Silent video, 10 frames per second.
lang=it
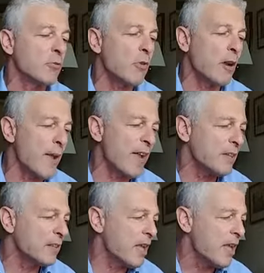
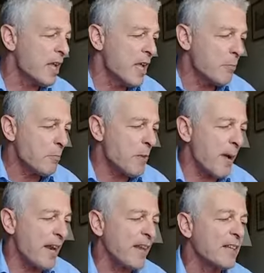attualmente mi
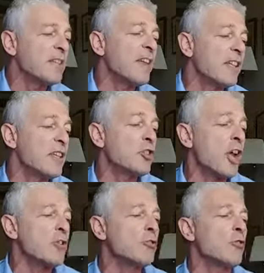pare che sia di
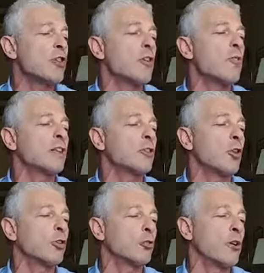
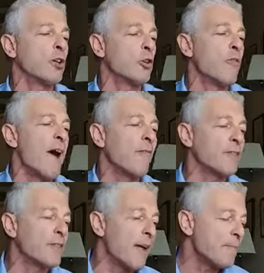
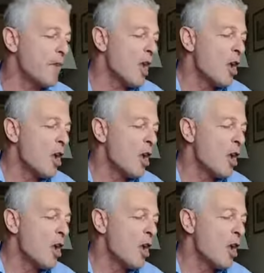158,90,